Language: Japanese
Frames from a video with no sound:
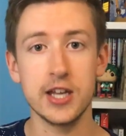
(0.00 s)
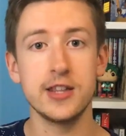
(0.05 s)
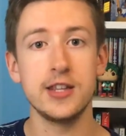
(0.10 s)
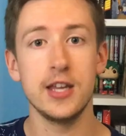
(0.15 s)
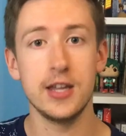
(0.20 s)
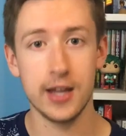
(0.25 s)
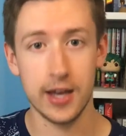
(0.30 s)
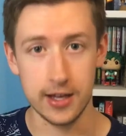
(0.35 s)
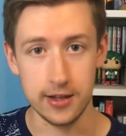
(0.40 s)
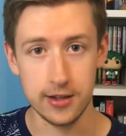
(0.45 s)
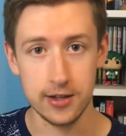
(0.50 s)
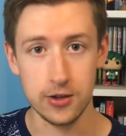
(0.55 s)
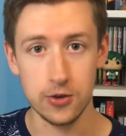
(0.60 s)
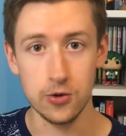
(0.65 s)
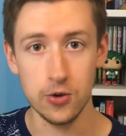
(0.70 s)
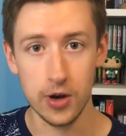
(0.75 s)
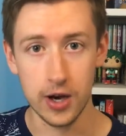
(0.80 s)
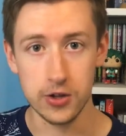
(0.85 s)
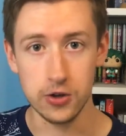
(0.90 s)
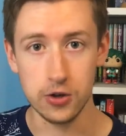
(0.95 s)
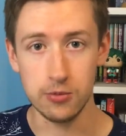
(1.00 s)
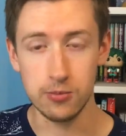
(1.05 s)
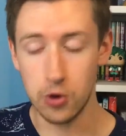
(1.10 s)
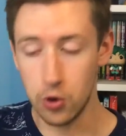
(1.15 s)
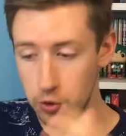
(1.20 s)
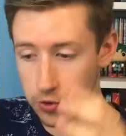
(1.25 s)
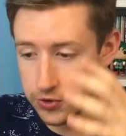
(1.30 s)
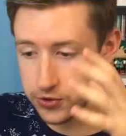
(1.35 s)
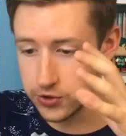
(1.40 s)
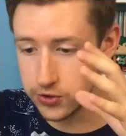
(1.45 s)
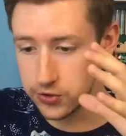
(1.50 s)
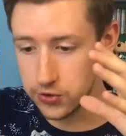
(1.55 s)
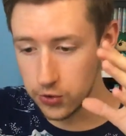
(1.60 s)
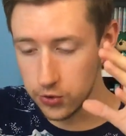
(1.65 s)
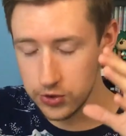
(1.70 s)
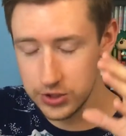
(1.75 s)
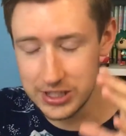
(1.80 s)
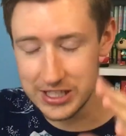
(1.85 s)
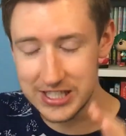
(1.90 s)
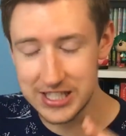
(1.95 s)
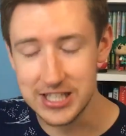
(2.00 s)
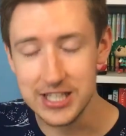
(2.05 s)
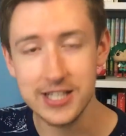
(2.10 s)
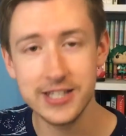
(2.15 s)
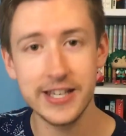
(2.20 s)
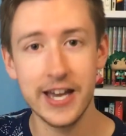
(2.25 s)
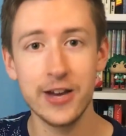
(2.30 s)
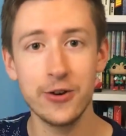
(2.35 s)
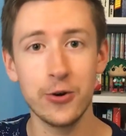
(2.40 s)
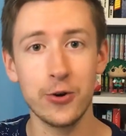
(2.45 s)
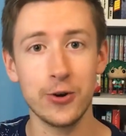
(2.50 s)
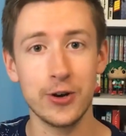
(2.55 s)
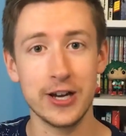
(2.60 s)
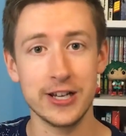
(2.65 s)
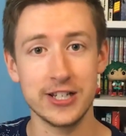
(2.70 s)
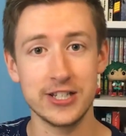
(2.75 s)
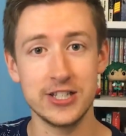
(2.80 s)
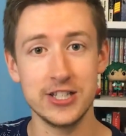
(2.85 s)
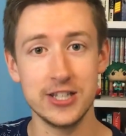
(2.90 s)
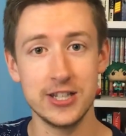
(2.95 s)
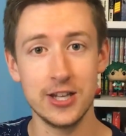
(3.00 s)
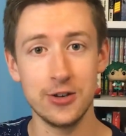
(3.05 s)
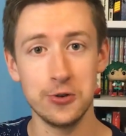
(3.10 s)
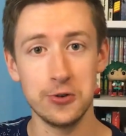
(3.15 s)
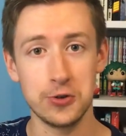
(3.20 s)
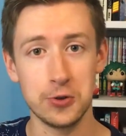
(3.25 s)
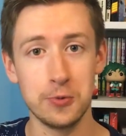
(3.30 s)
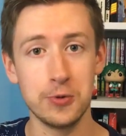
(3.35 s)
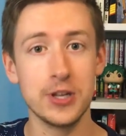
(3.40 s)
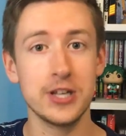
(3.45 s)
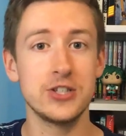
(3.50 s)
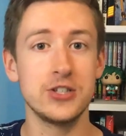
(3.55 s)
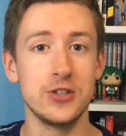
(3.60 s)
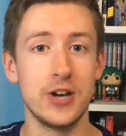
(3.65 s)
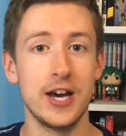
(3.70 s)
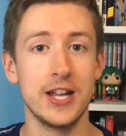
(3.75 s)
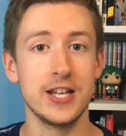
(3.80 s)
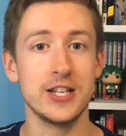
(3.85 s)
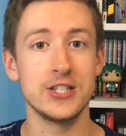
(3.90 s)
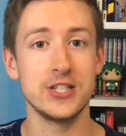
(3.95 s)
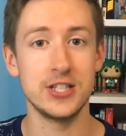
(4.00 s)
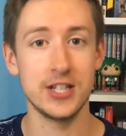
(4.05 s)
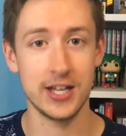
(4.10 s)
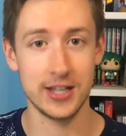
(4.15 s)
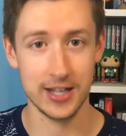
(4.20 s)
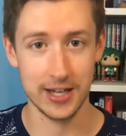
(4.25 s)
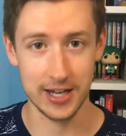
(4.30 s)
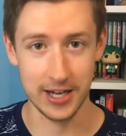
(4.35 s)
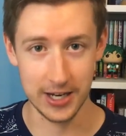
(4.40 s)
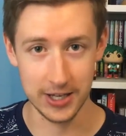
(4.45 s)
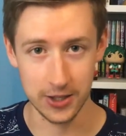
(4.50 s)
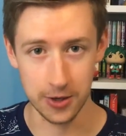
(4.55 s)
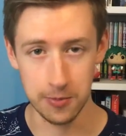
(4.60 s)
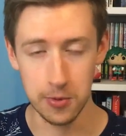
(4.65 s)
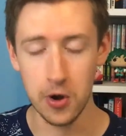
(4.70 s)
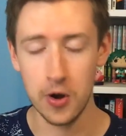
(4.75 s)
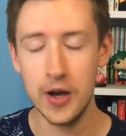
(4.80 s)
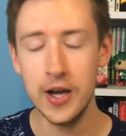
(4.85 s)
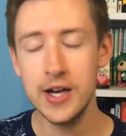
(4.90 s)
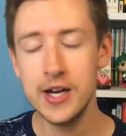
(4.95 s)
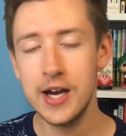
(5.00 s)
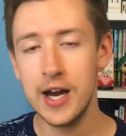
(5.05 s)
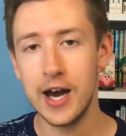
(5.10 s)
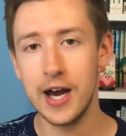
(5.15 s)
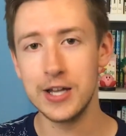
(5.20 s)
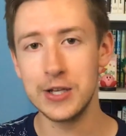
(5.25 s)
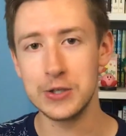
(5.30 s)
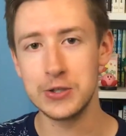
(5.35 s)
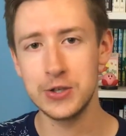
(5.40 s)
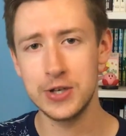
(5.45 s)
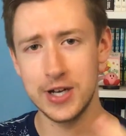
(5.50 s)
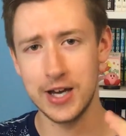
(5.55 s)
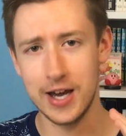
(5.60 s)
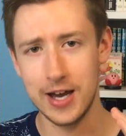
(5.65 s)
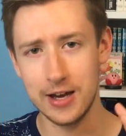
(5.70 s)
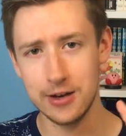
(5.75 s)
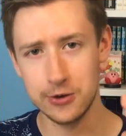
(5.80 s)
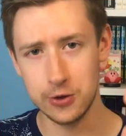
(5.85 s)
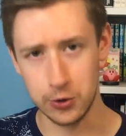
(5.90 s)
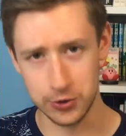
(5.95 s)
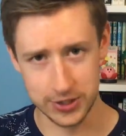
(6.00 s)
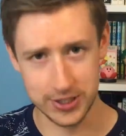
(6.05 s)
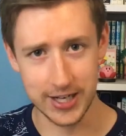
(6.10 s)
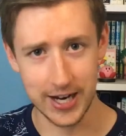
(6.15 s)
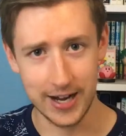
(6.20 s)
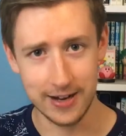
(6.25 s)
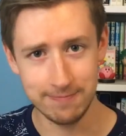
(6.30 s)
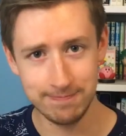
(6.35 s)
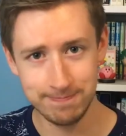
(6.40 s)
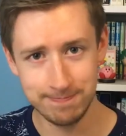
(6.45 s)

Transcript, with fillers: 違っていないっていう、もう本当に小さい頃から知ってる友達の話なんだけれども、それがこちら。